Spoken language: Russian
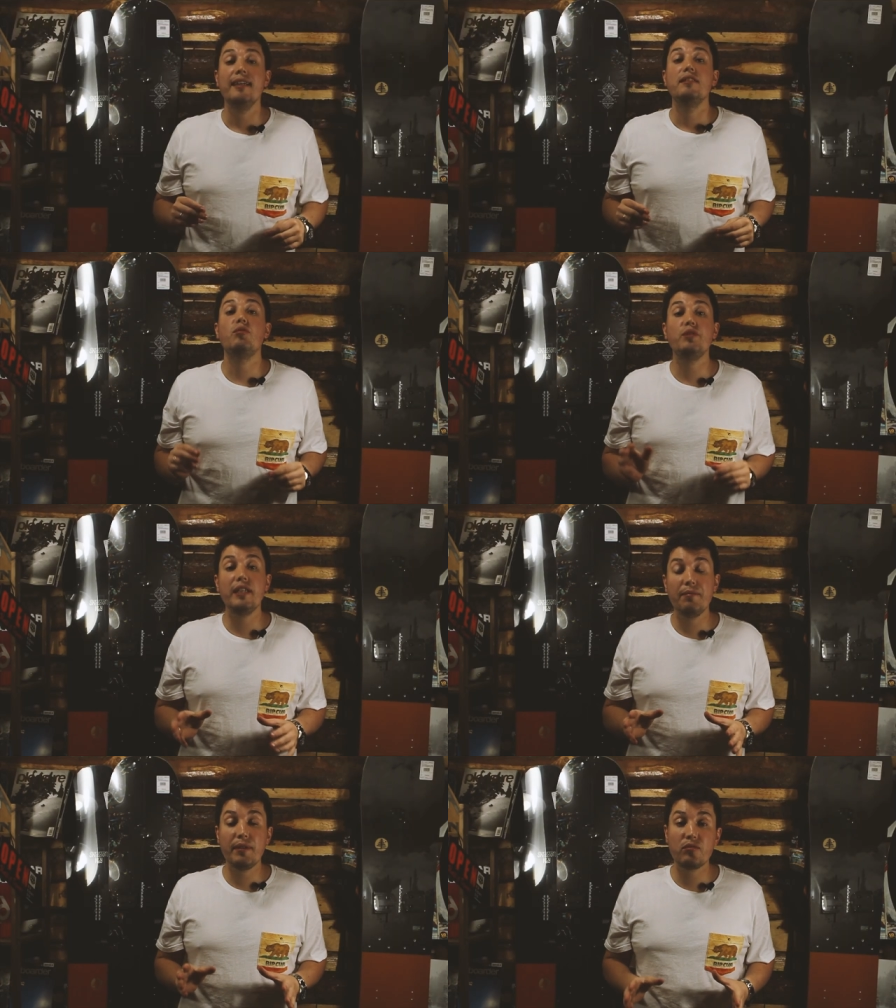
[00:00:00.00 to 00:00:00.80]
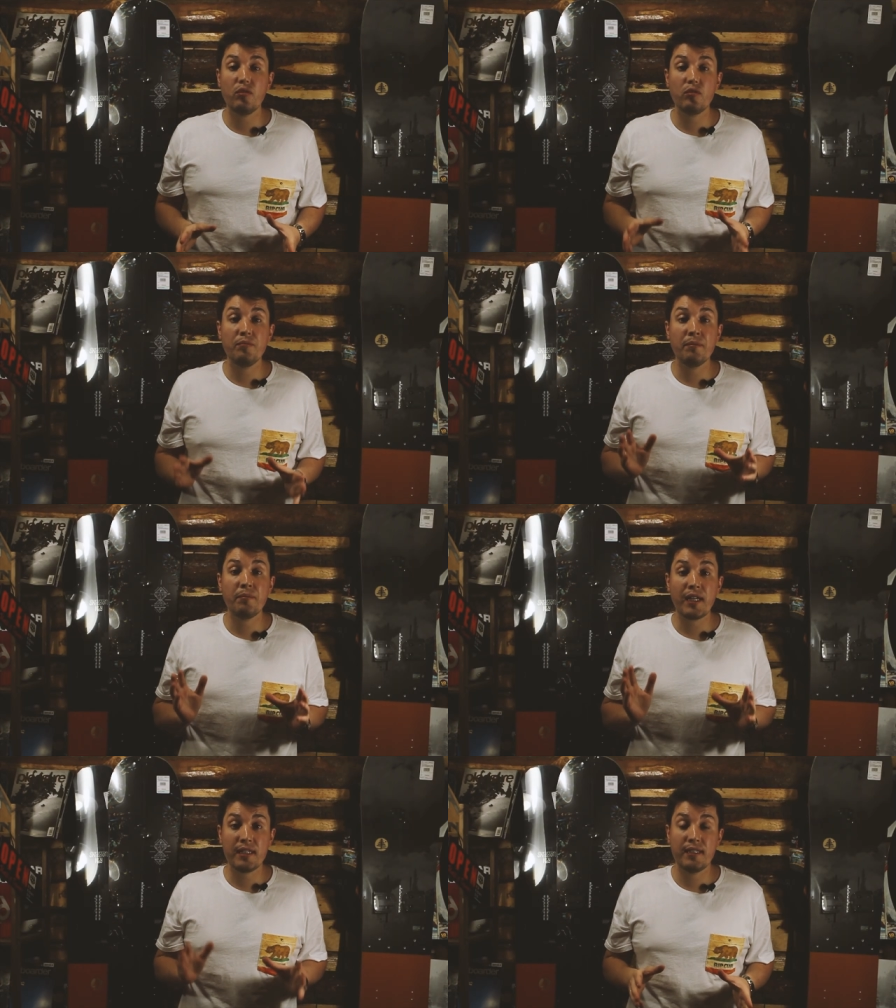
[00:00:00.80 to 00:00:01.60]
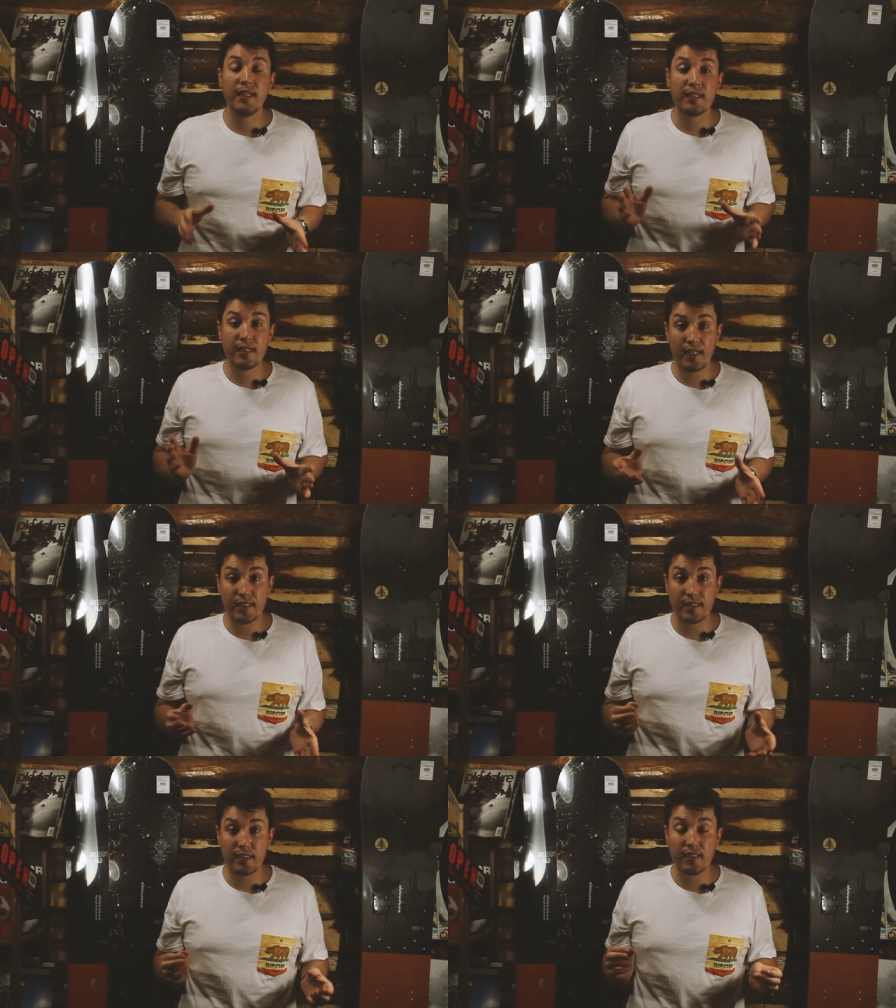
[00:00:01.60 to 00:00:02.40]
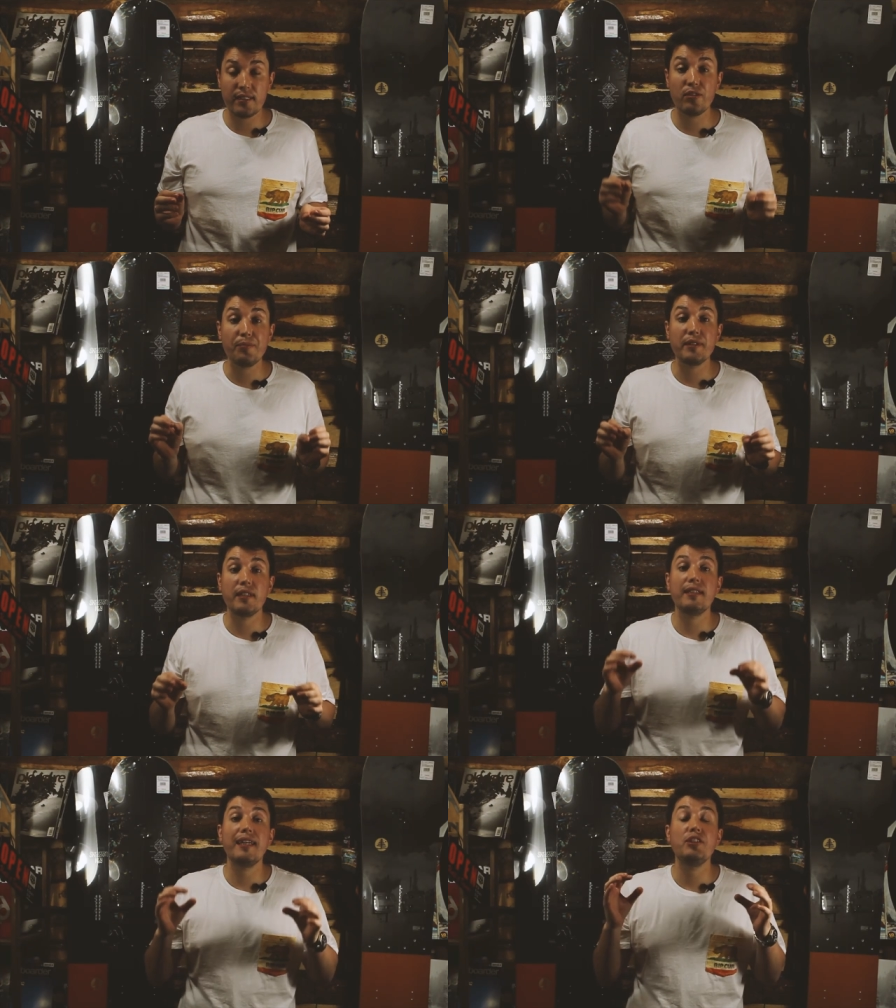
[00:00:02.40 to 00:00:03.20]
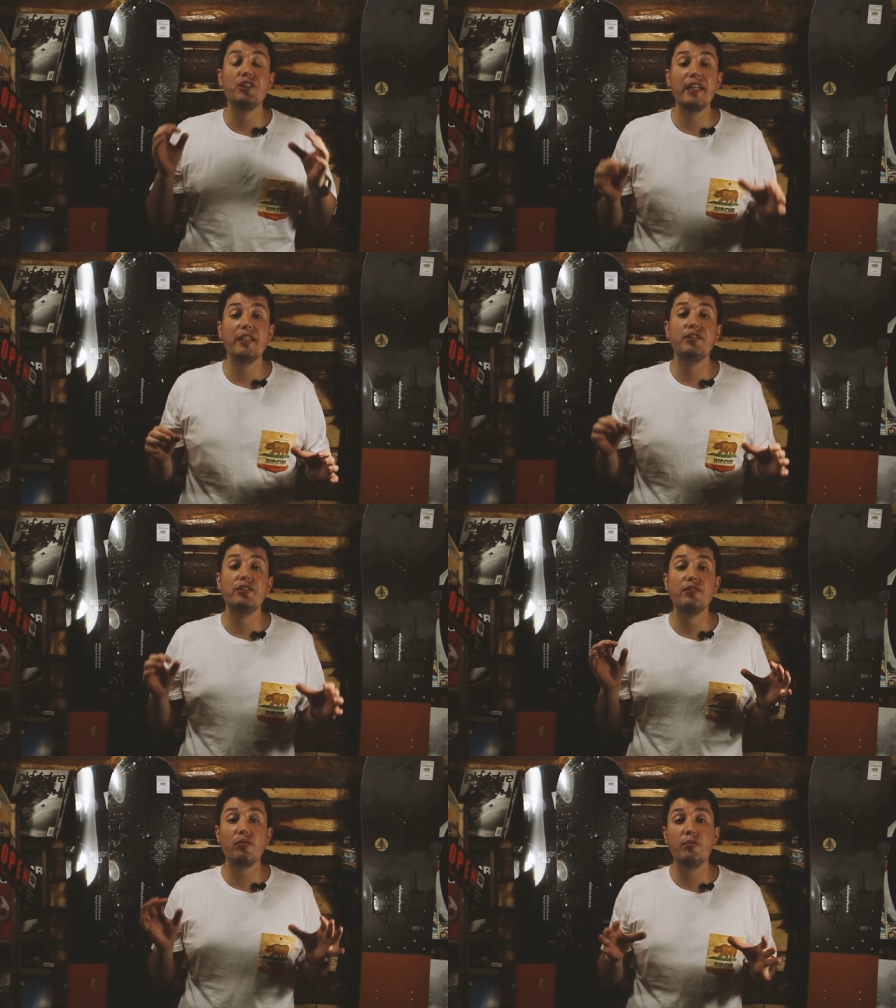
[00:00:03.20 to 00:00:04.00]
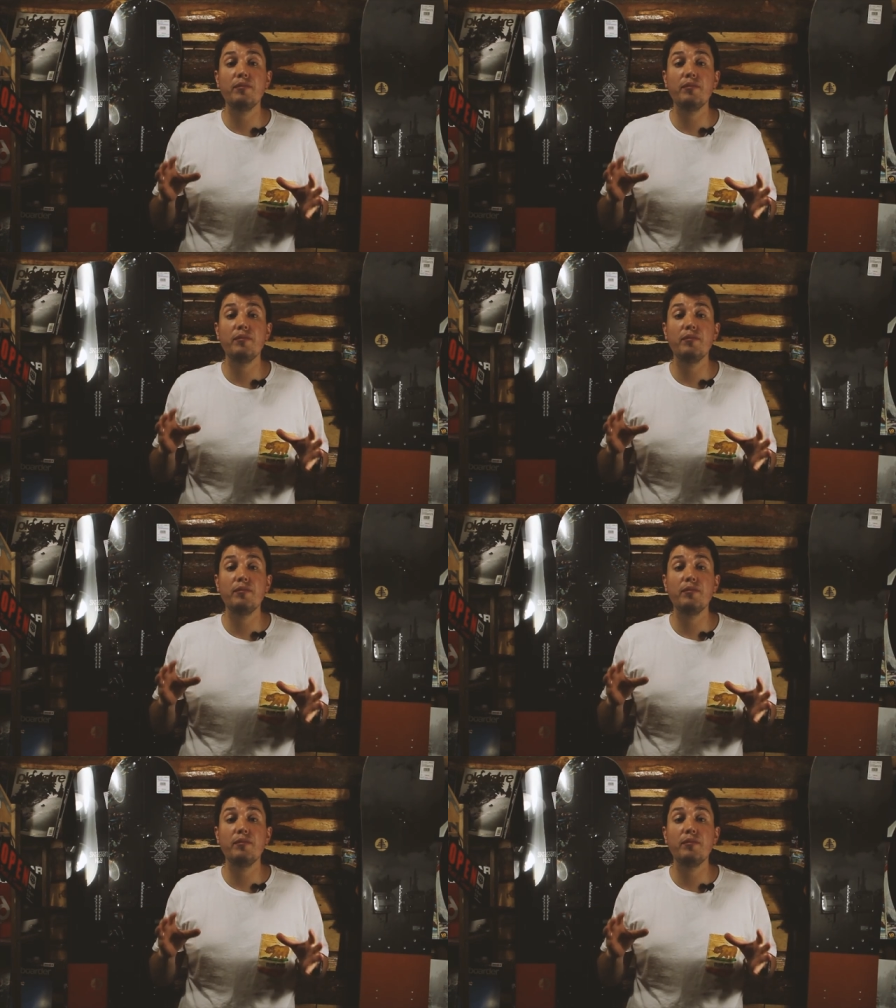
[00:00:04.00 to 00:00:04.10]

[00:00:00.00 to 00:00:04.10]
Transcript: Друзья, и поскольку мембрана Гортекс это, собственно, тончайший слой